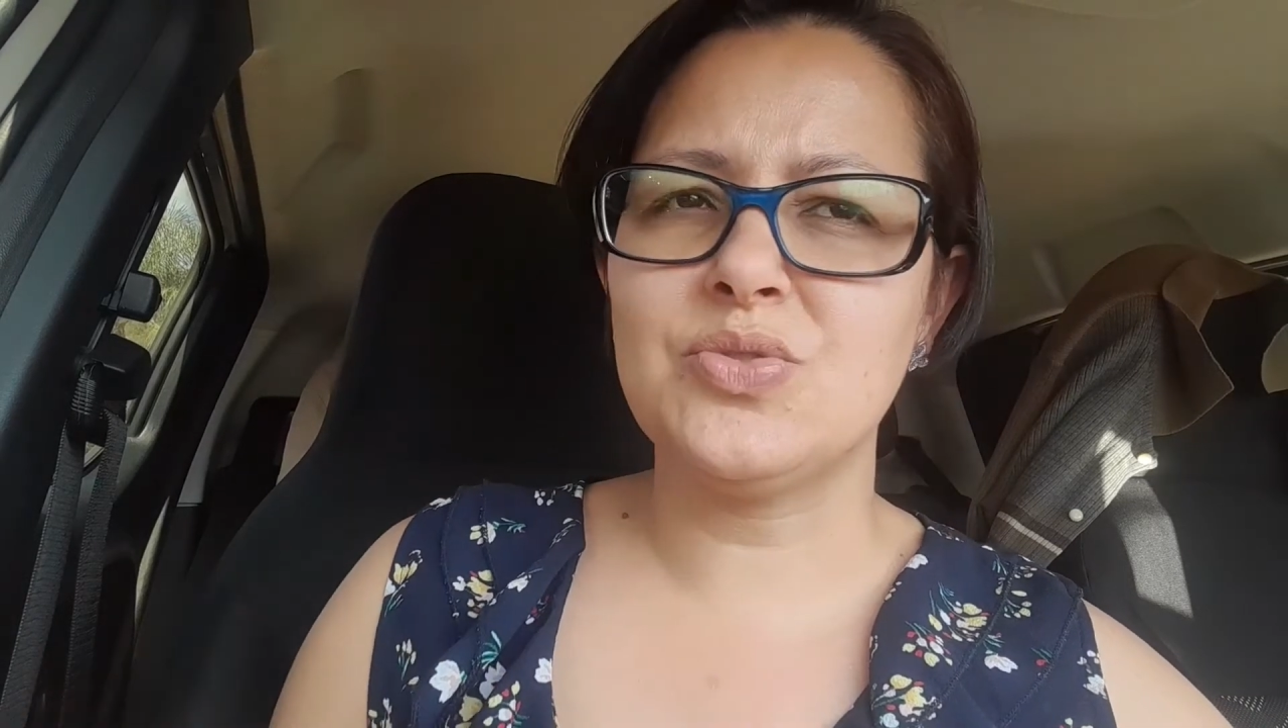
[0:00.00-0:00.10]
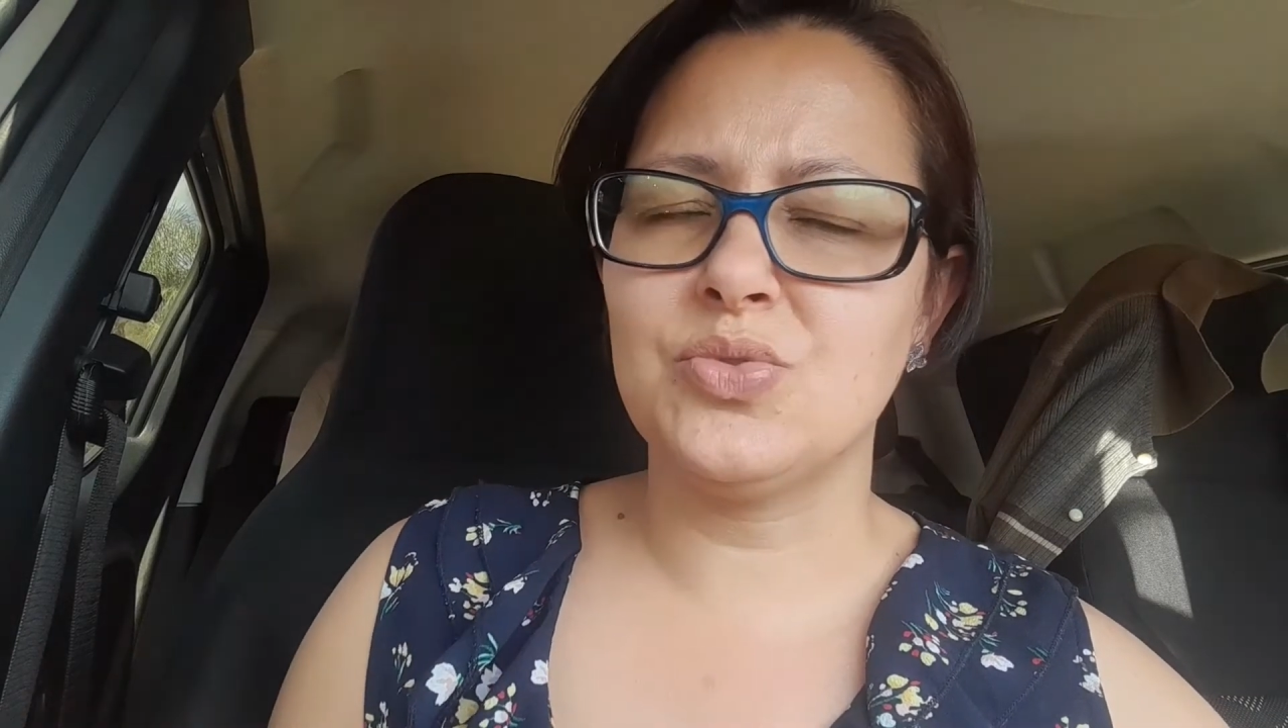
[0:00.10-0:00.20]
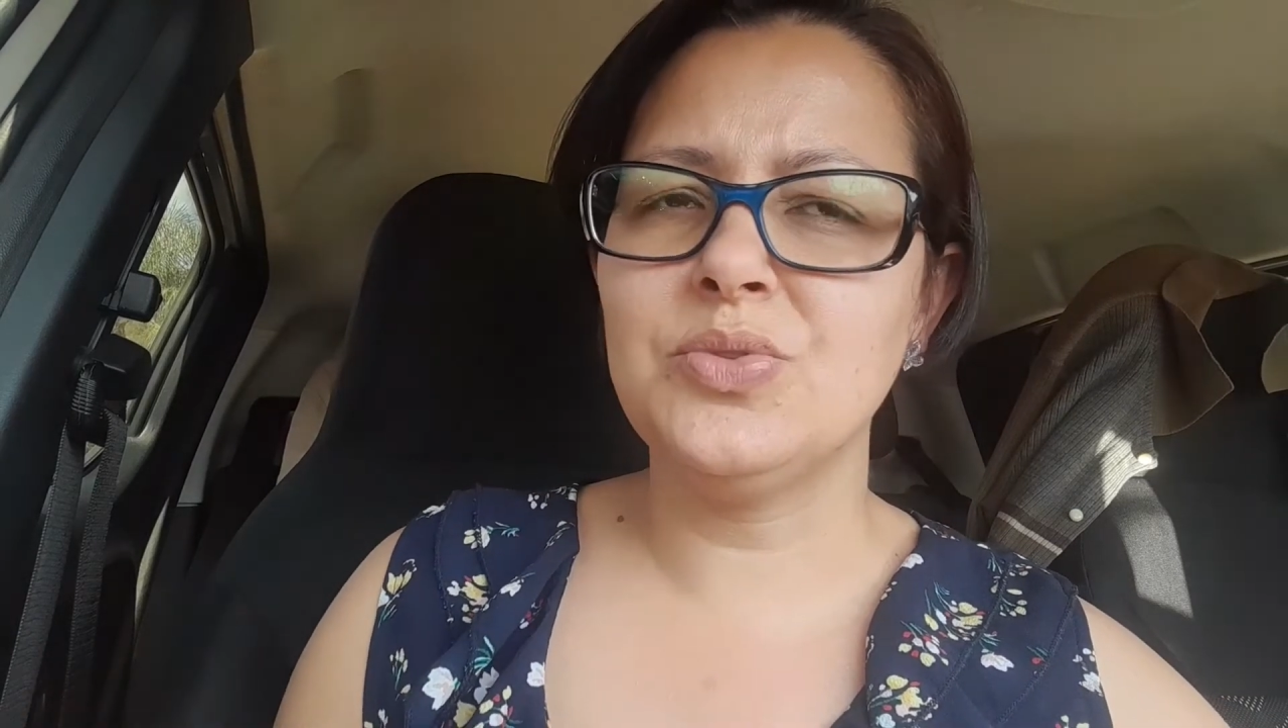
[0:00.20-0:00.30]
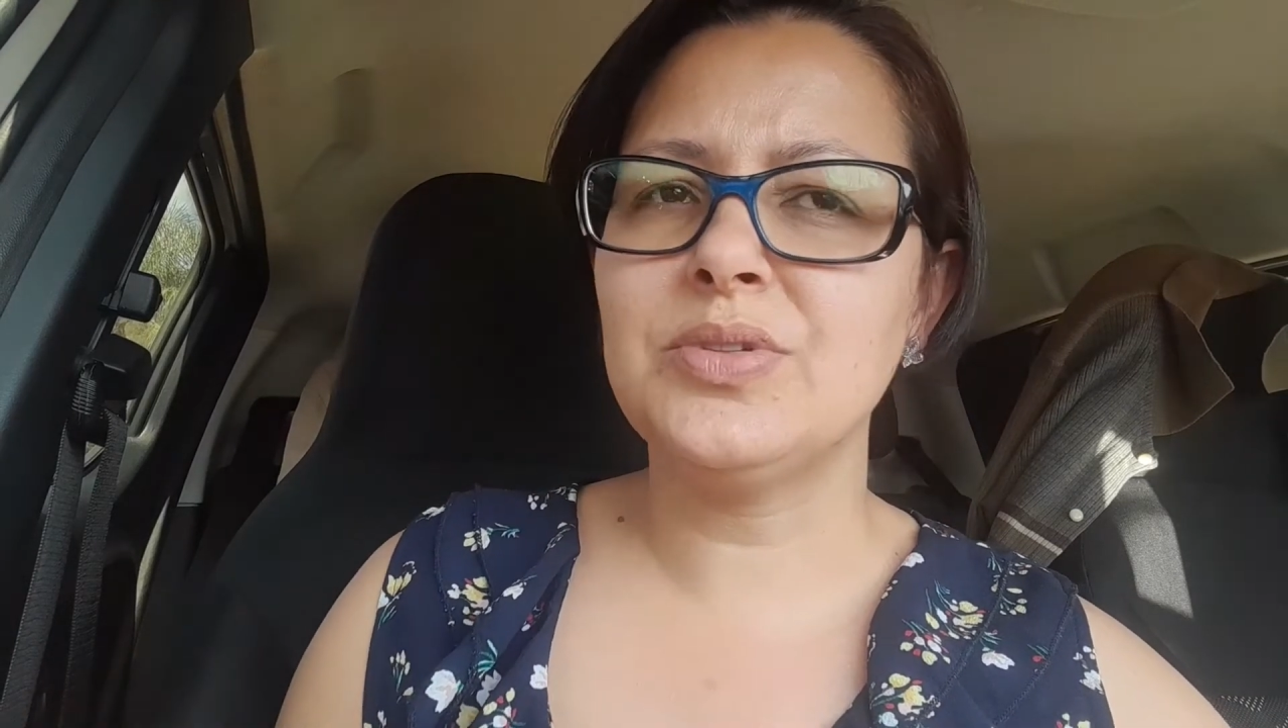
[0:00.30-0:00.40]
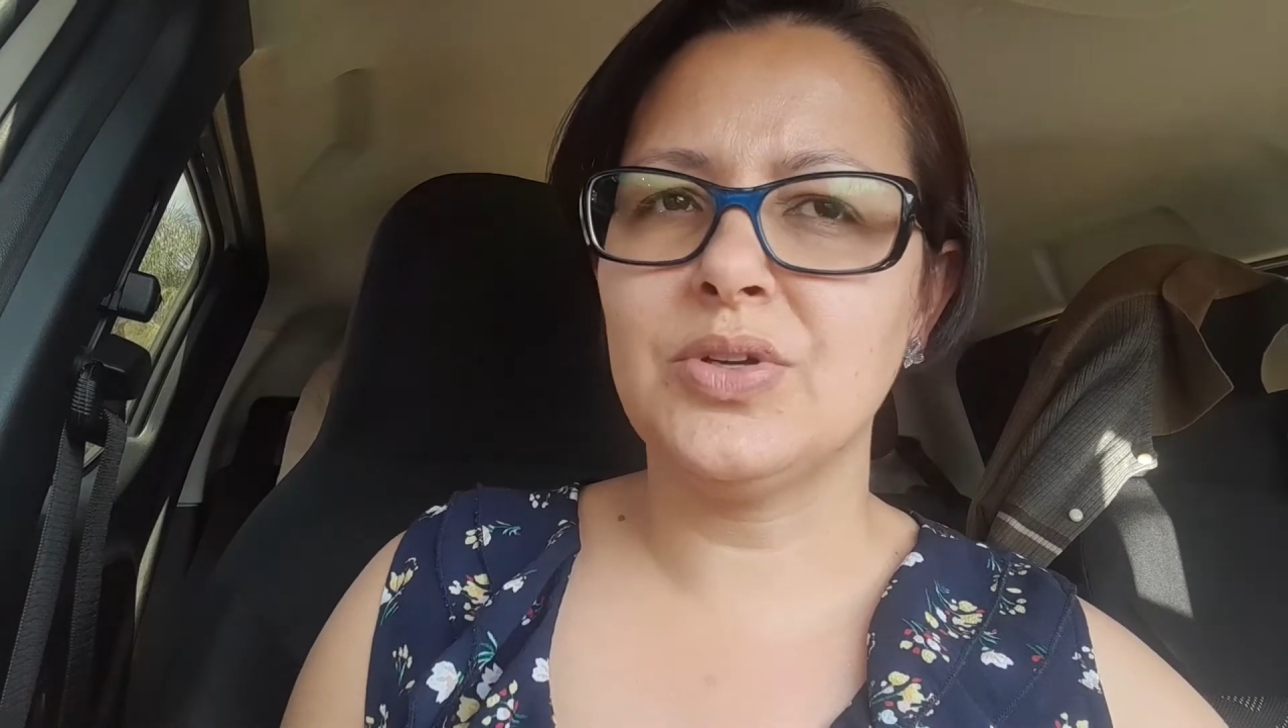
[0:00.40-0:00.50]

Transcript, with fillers: tudo que